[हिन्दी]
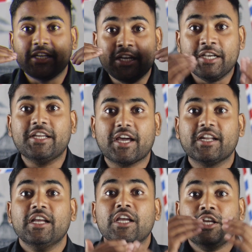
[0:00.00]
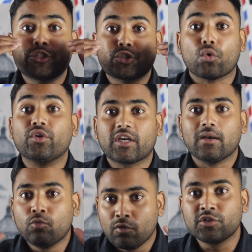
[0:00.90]
एक इंडियन
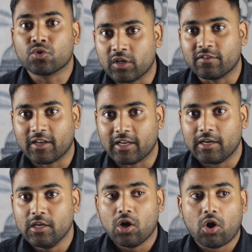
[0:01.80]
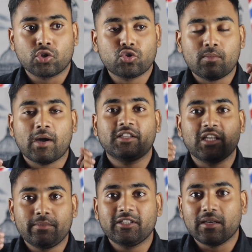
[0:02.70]
हिस्टोरिकल मूवीज़ होने वाला है और जो हमारी
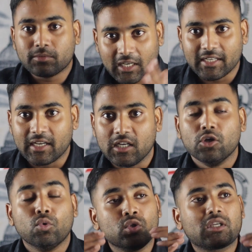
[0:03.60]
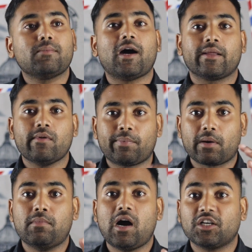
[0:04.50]
देवी देवताएं हैं उनके बारे में
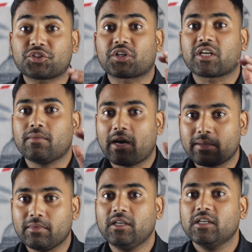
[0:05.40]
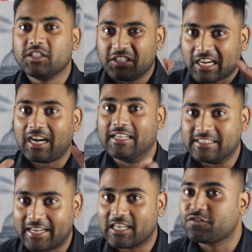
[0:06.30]
ब्रह्मा ब्रह्मास्त्र के बारे में दिखाया
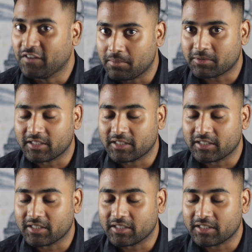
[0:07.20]
जाएगा इस फिल्म